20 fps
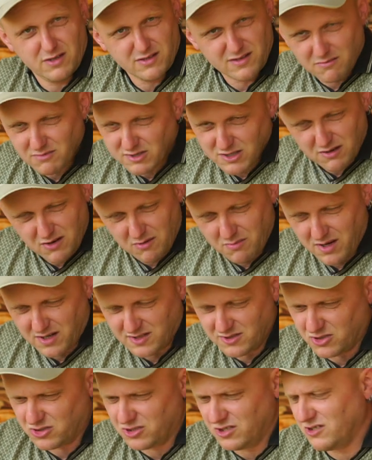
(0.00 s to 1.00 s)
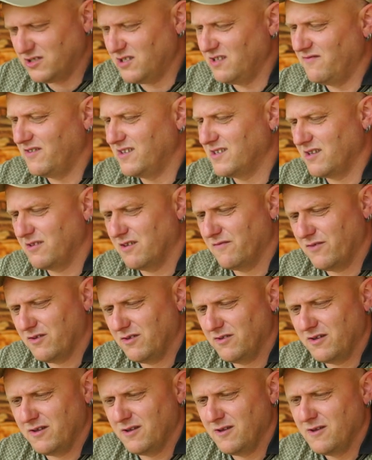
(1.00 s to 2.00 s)
Jestem z tego bardzo szczęśliwy i
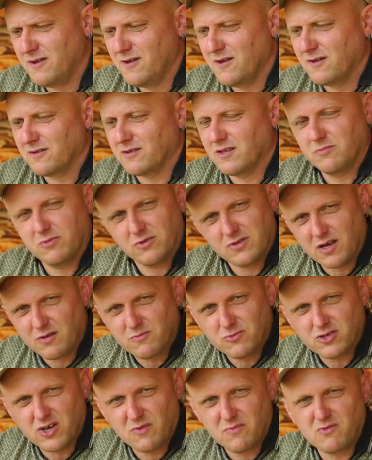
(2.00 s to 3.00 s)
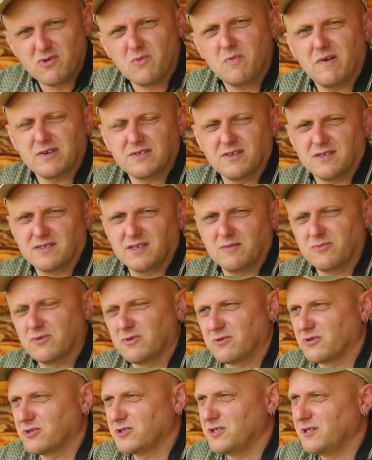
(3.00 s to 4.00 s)
zadowolony, no bo tak musiałbym kupować
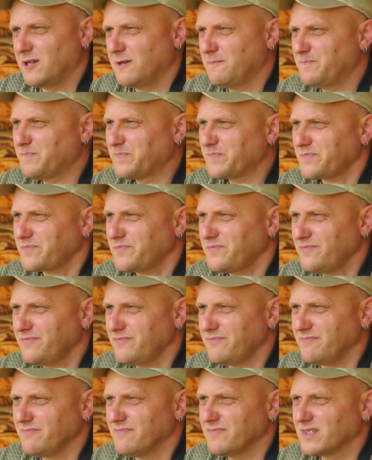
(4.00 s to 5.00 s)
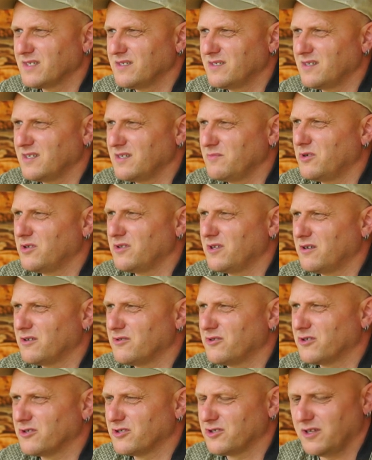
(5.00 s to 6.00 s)
następną roślinę i zanim ona
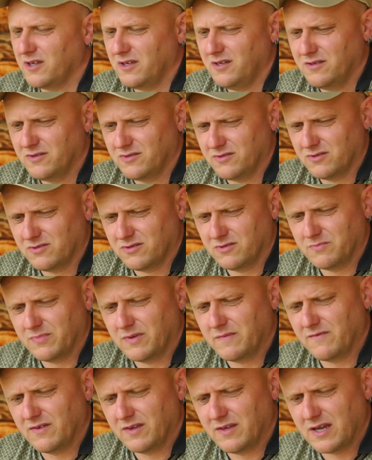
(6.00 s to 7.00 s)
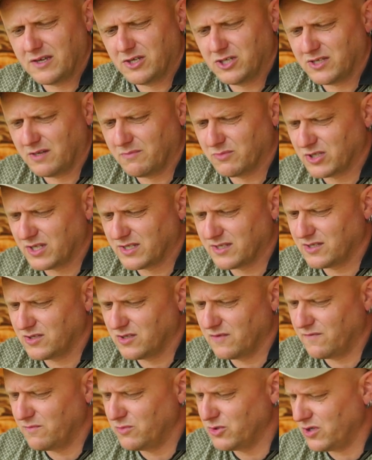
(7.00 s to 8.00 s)
odrośnie, no to pewnie jakiś tam czas
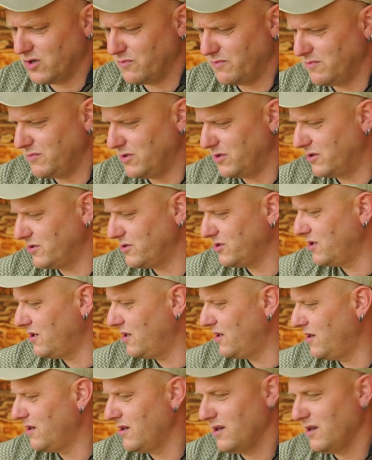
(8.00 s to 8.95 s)
znowu musiałby minąć.